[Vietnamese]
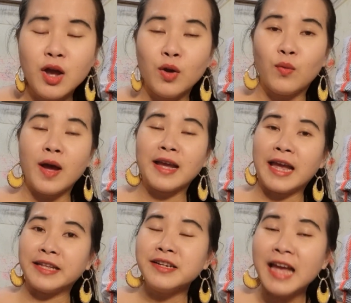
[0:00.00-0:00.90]
qua
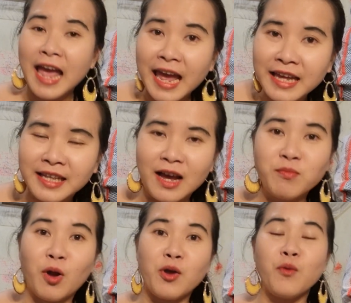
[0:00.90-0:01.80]
ngày thứ hai thì ông
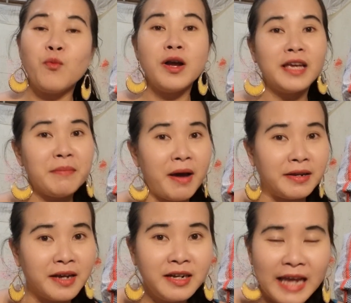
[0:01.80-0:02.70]
nội cũng quấn cái mền
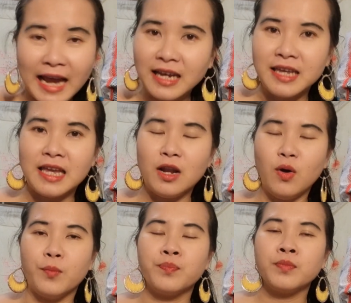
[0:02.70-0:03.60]
cứng ngắc y vậy luôn